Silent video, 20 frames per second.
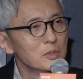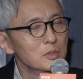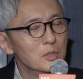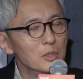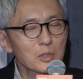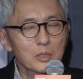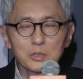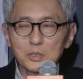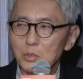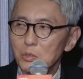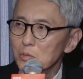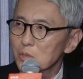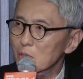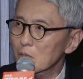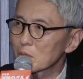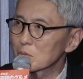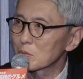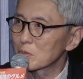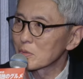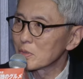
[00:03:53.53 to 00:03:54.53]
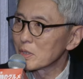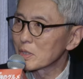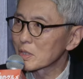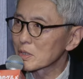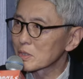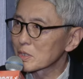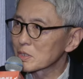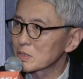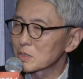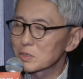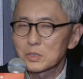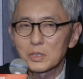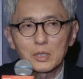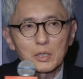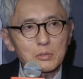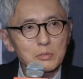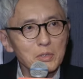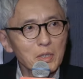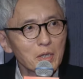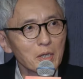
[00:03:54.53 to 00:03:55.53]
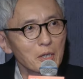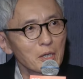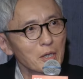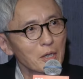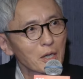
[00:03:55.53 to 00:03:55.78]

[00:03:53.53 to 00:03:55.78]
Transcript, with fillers: ただいろいろなあの映画的な制約で